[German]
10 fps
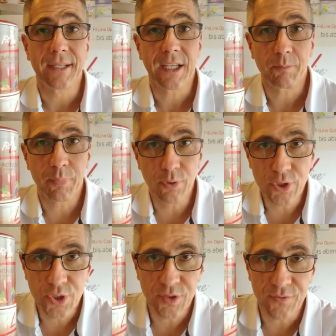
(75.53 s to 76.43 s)

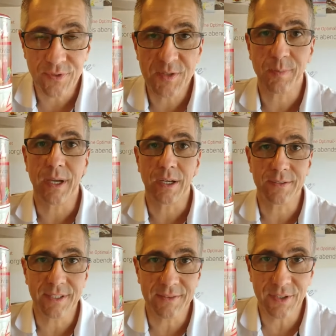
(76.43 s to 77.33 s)
gepusht, wie es bei
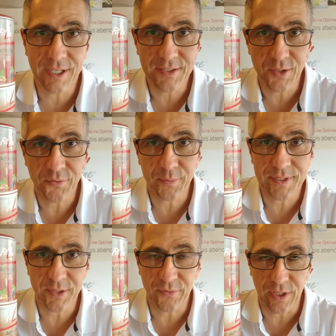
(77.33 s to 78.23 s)
anderen Drinks oftmals
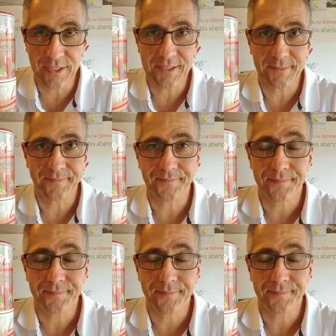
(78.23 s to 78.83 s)
der Fall ist,